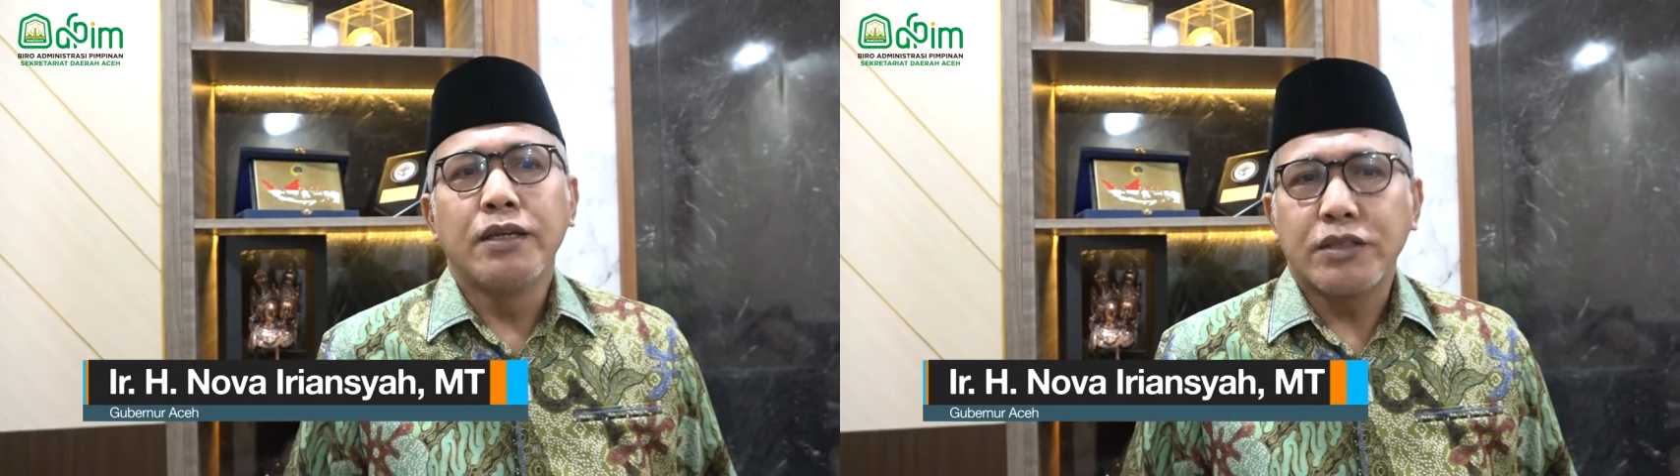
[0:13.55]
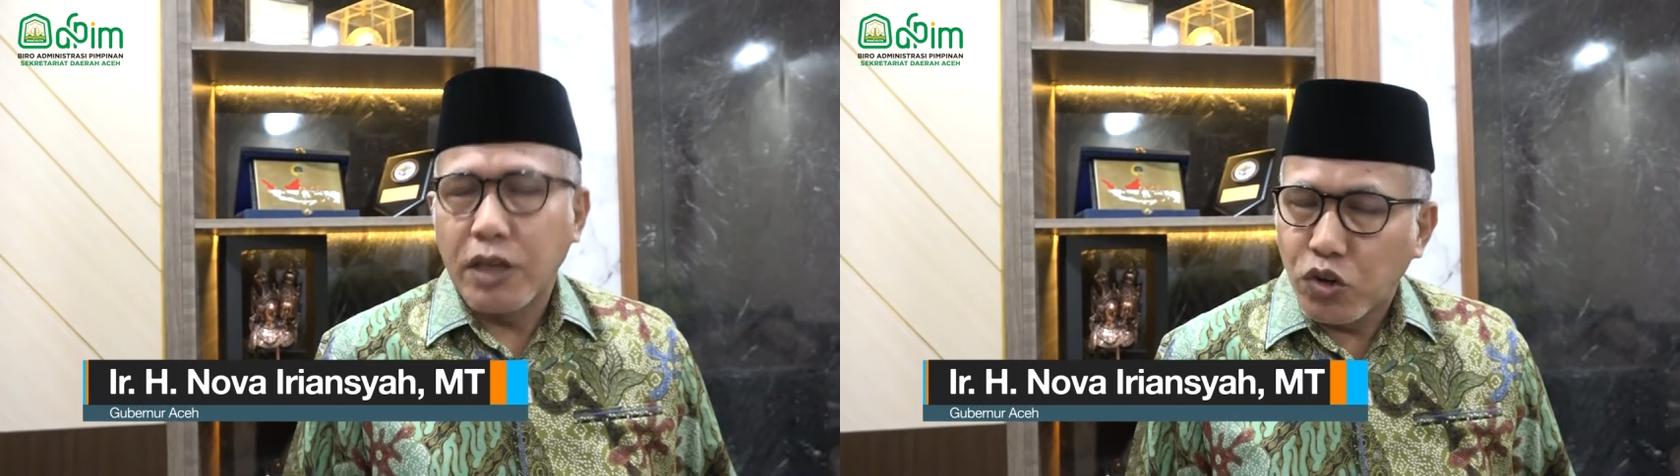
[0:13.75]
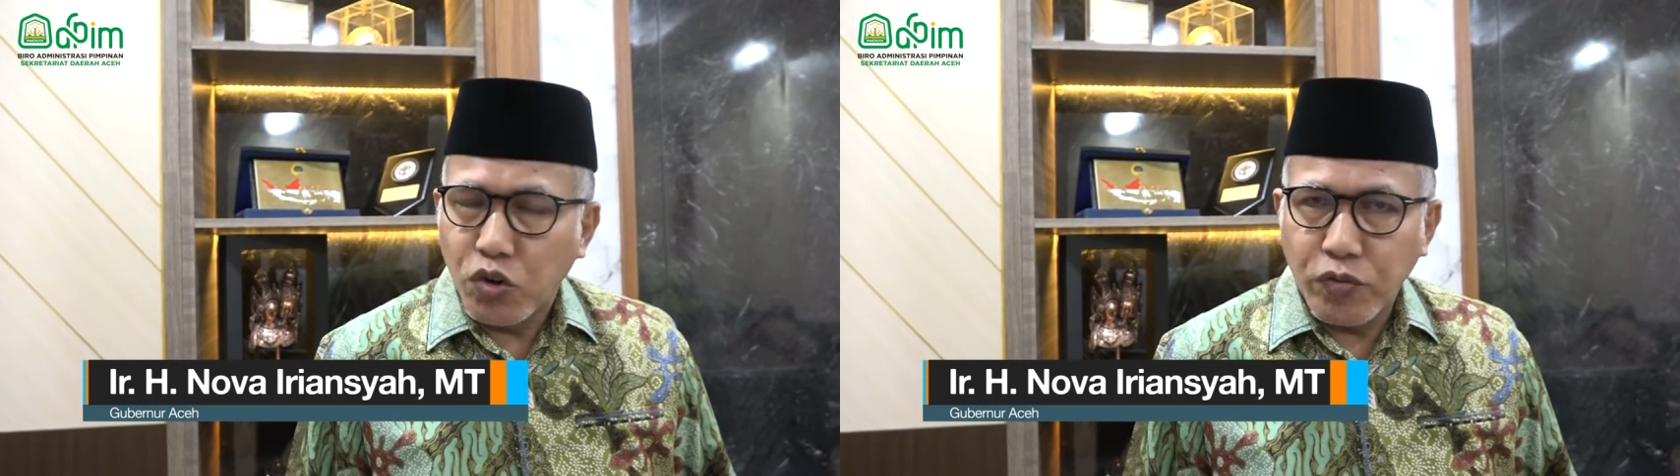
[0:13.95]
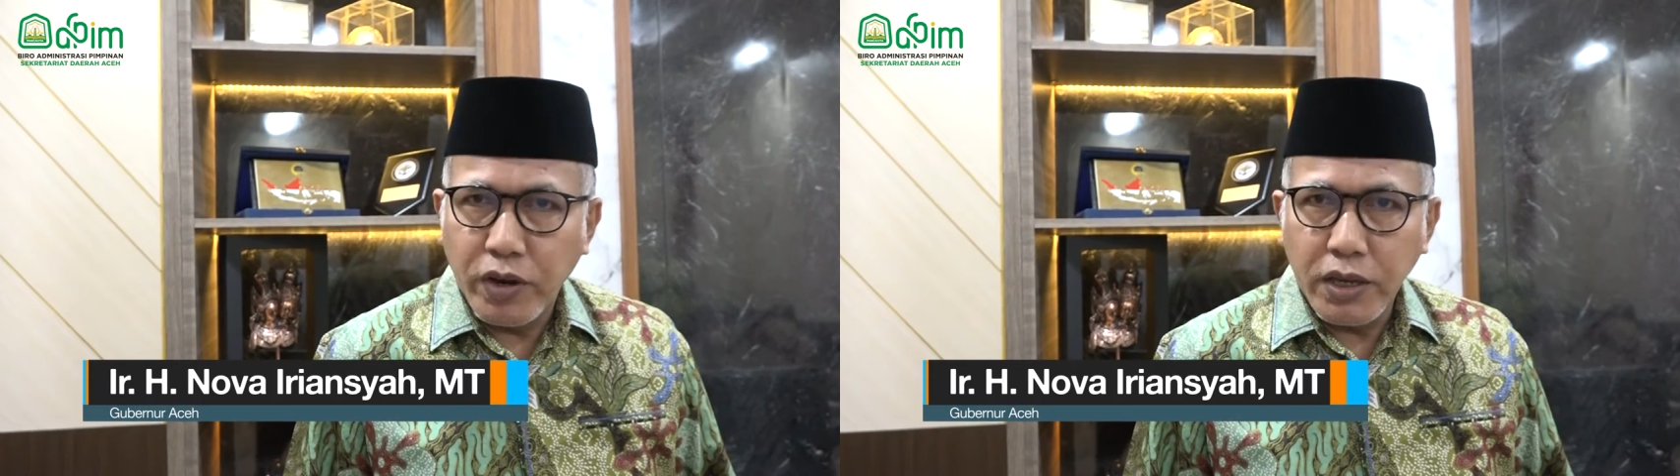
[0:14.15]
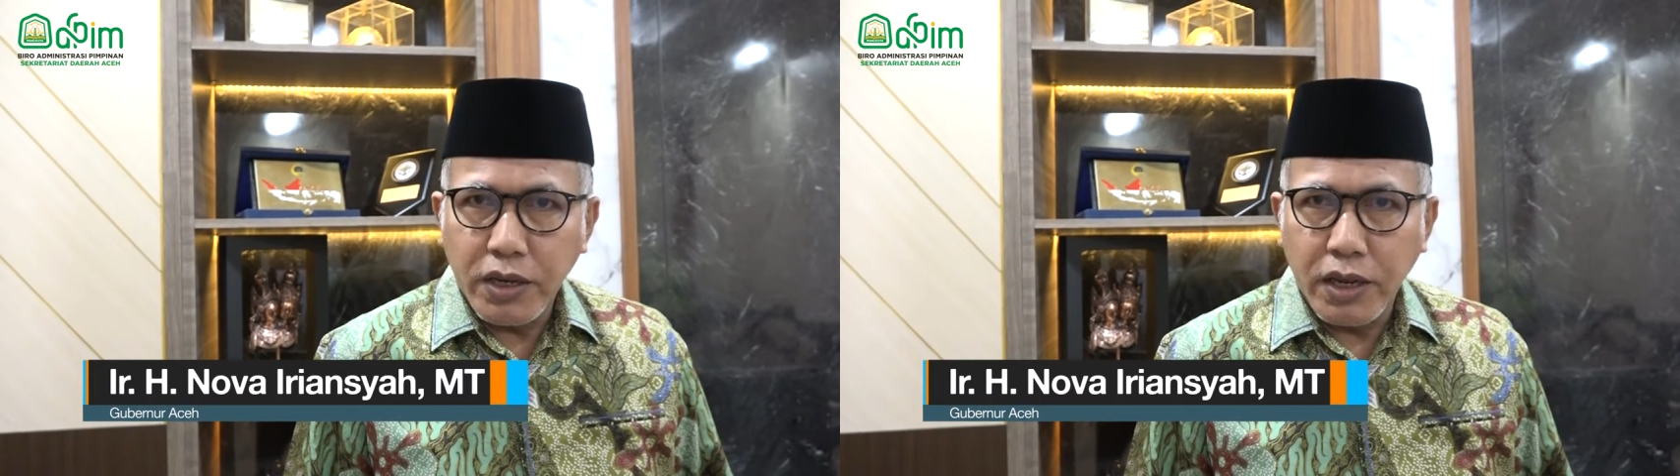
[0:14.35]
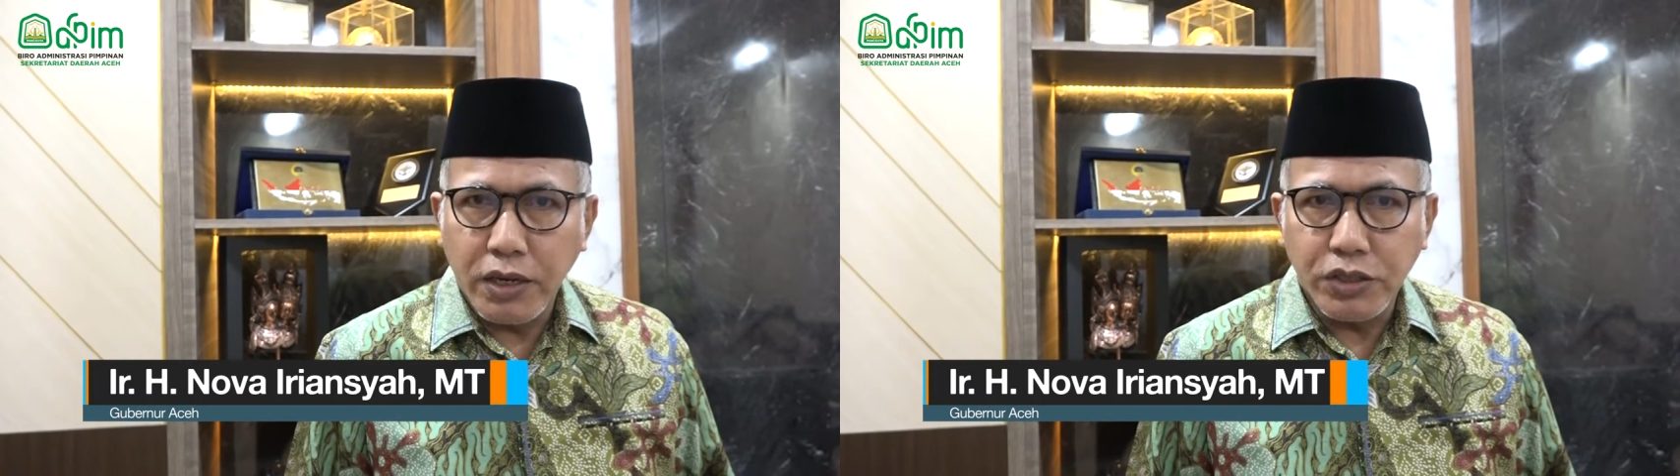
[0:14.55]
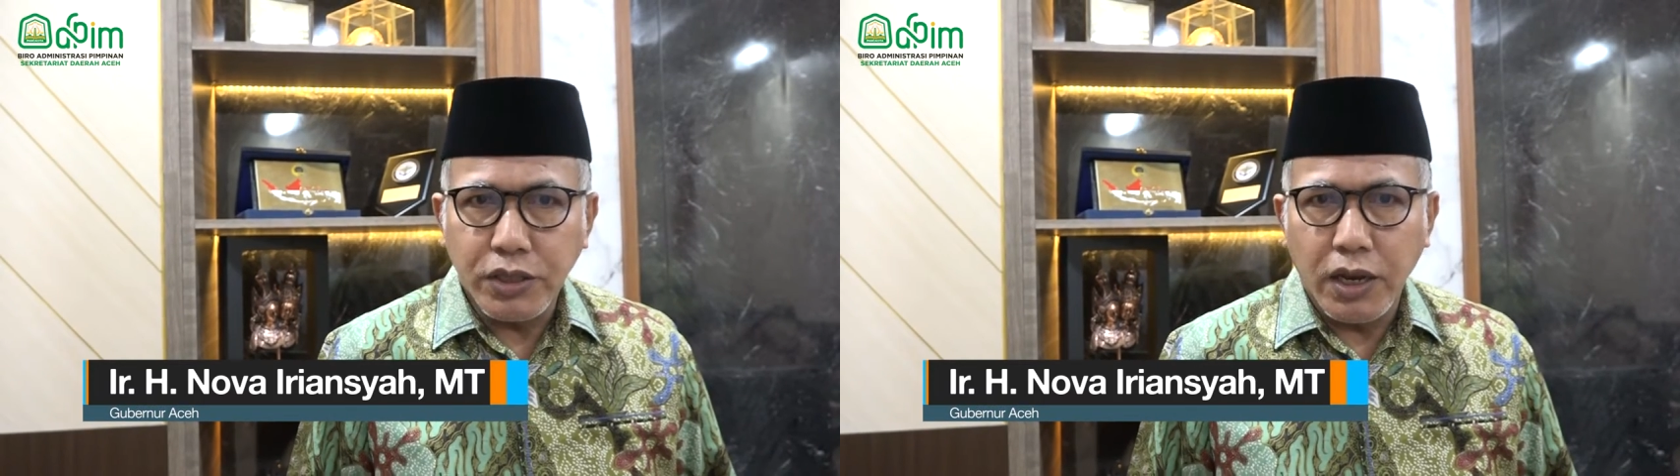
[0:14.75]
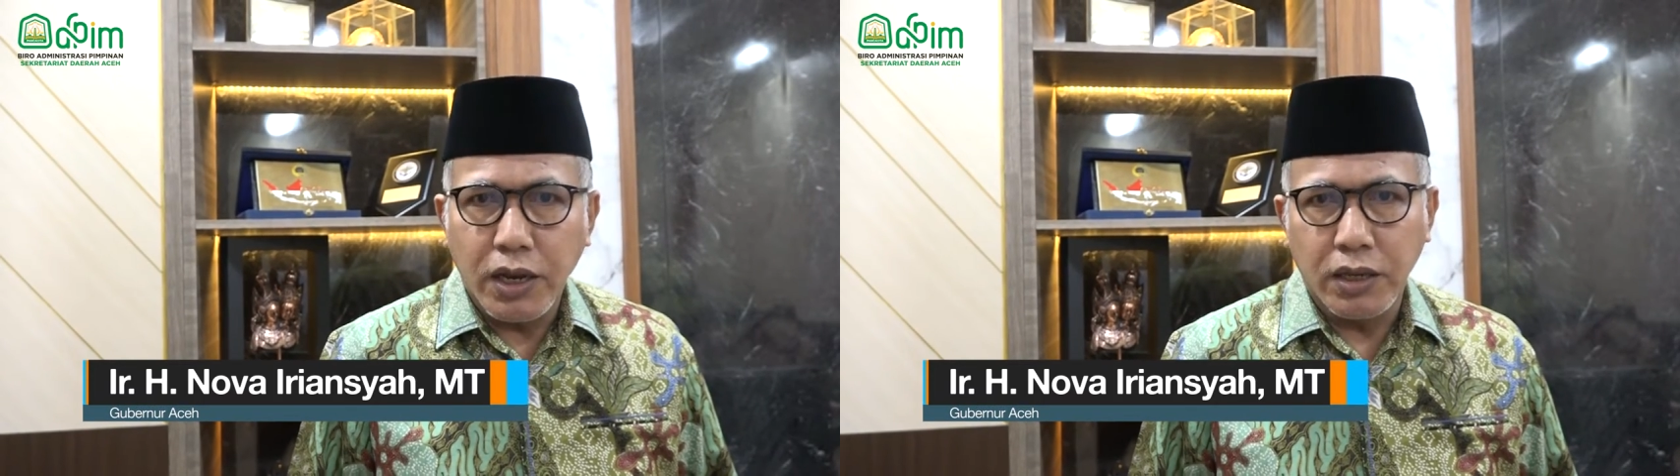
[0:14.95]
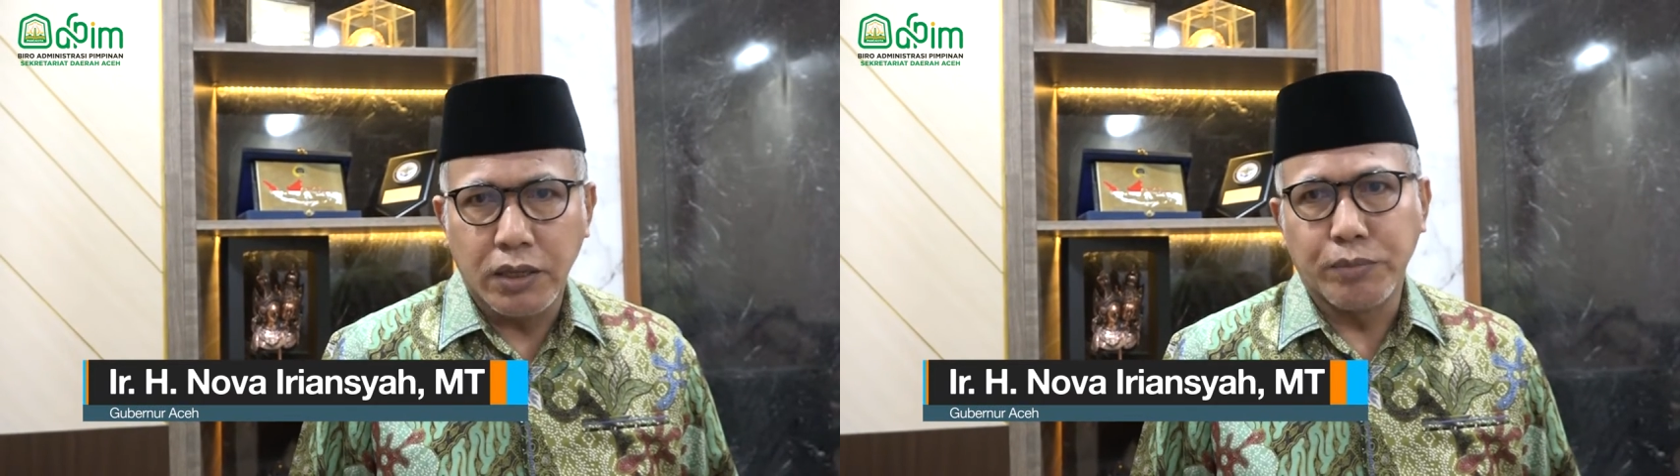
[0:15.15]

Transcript: saya Nova Irian Syah